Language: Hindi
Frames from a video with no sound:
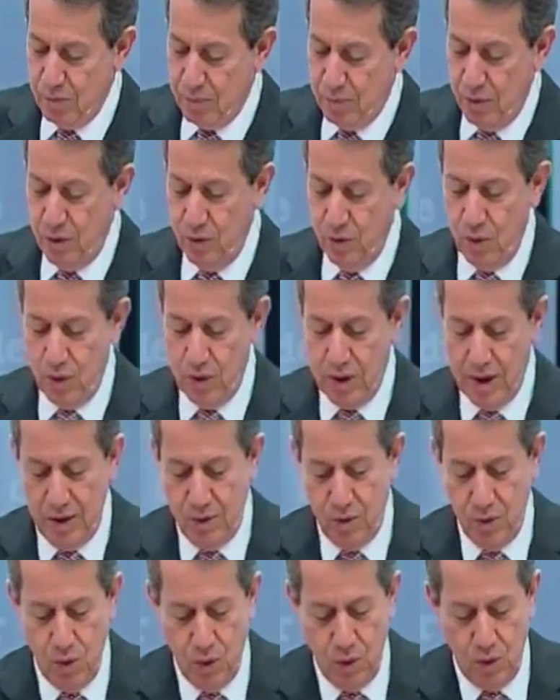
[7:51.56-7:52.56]
यमया की
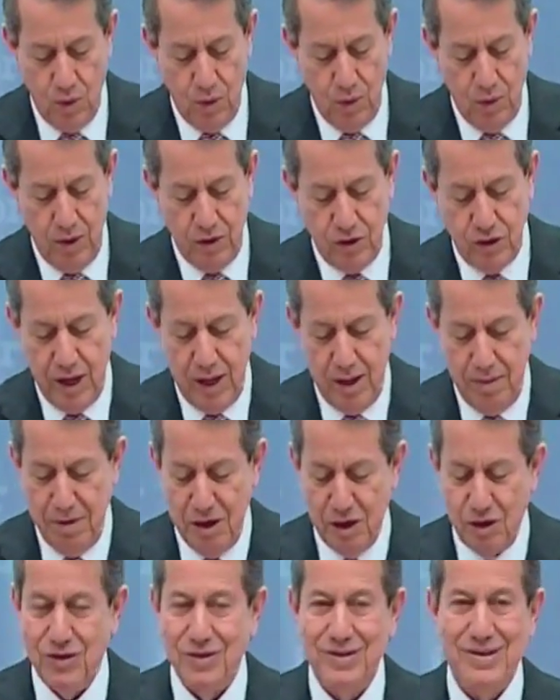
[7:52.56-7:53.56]
किताब
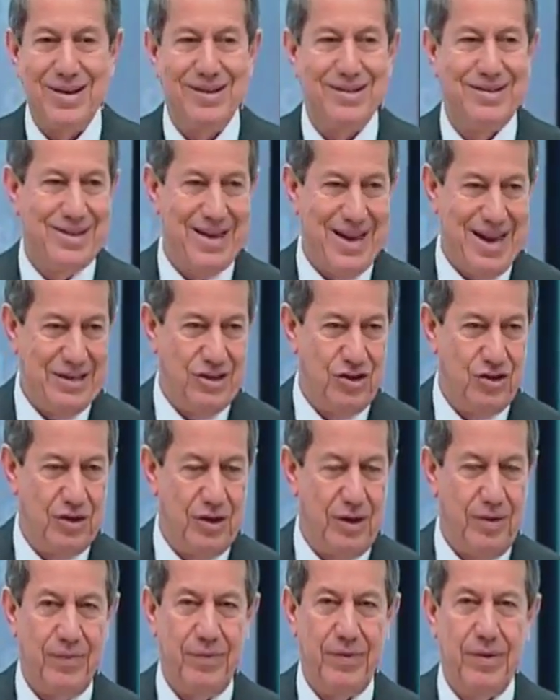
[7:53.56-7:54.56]
सत्रह में
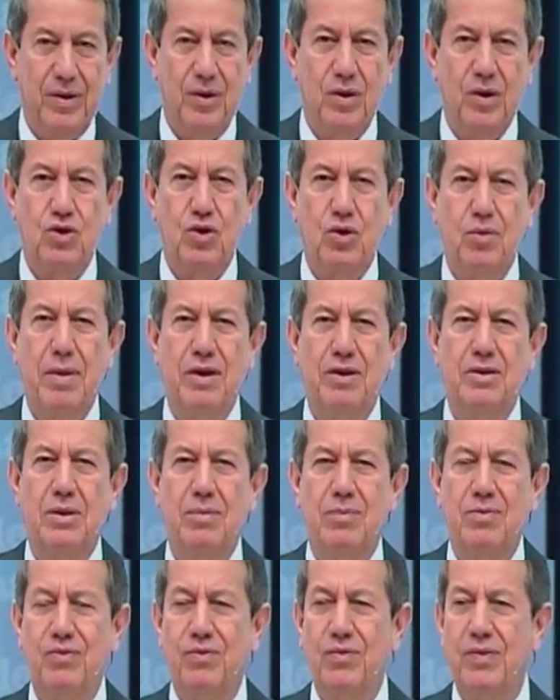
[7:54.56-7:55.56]
हमने
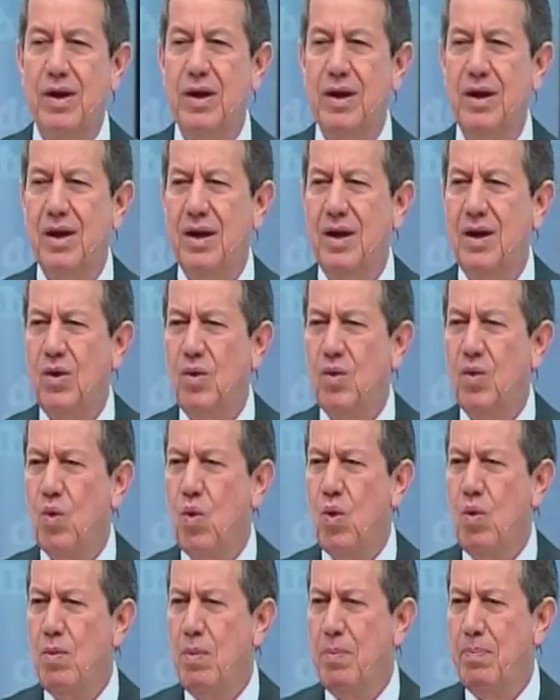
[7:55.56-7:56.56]
अध्ययन करना शुरू
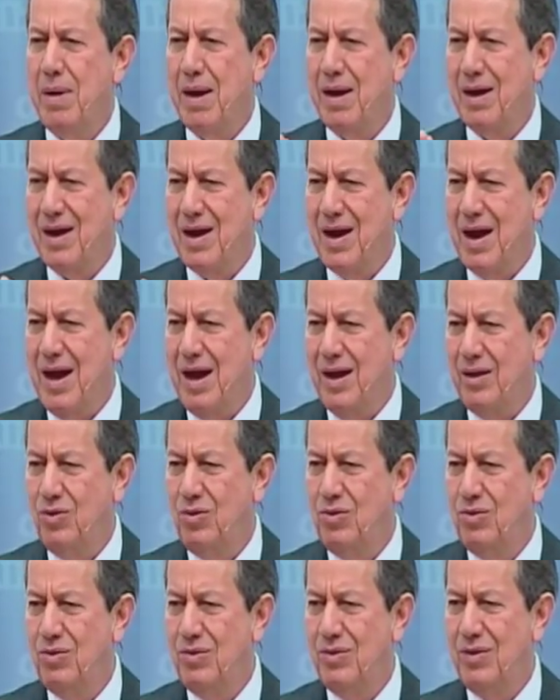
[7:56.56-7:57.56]
किया था कैसे
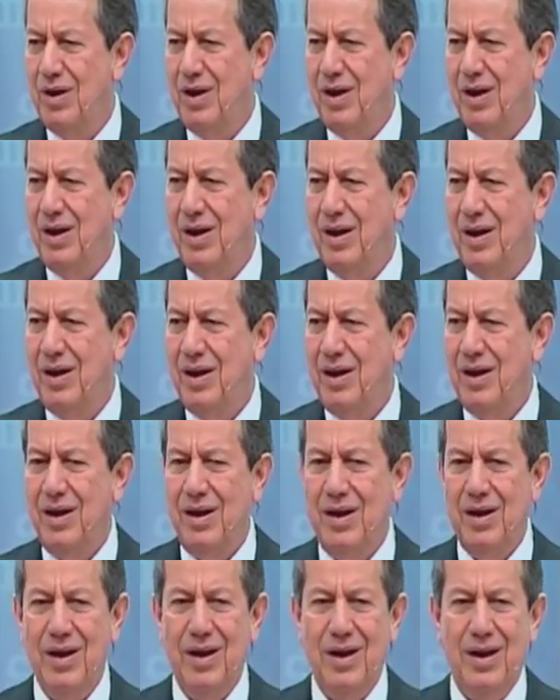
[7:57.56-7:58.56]
पापमय
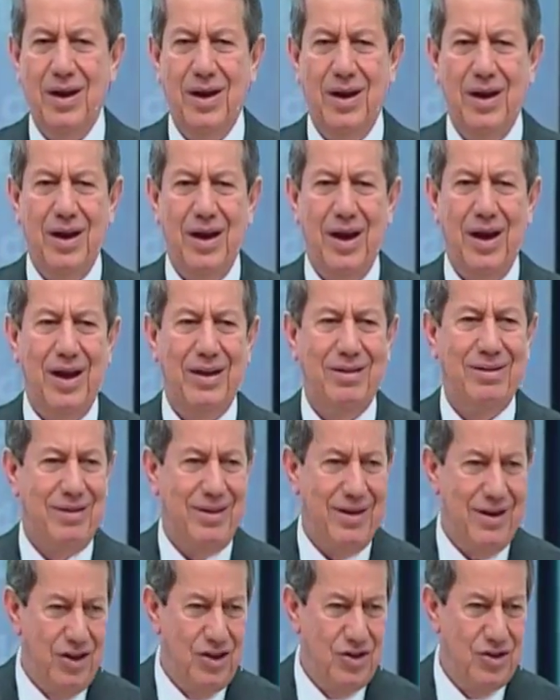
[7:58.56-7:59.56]
काम
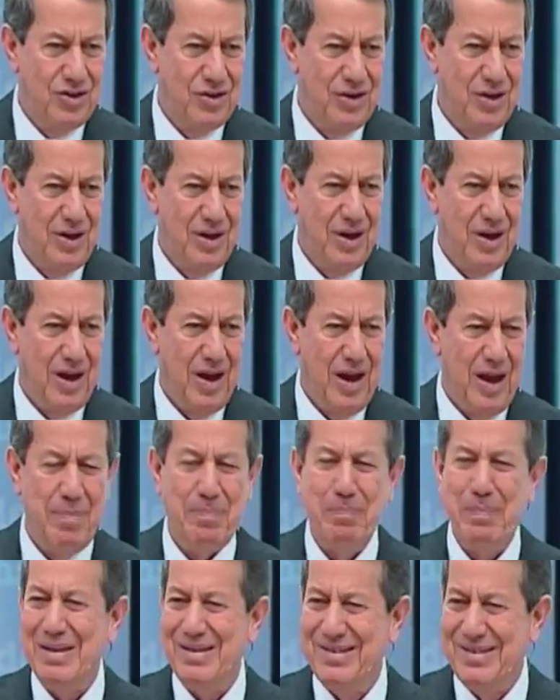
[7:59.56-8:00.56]
दुखी हैं
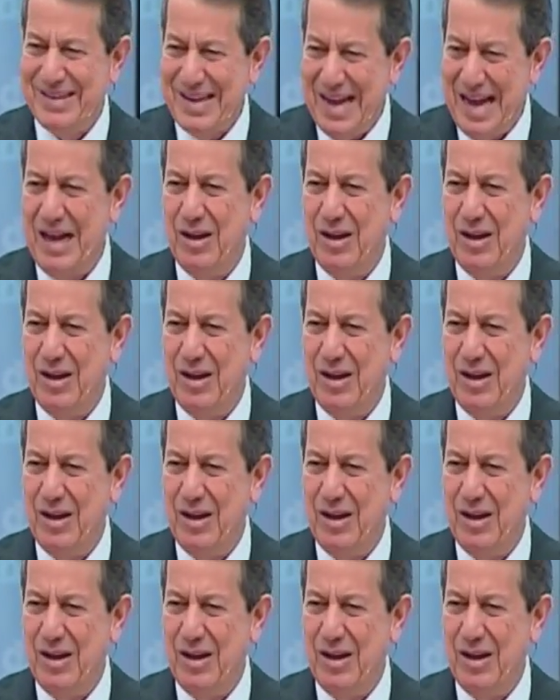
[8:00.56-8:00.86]
और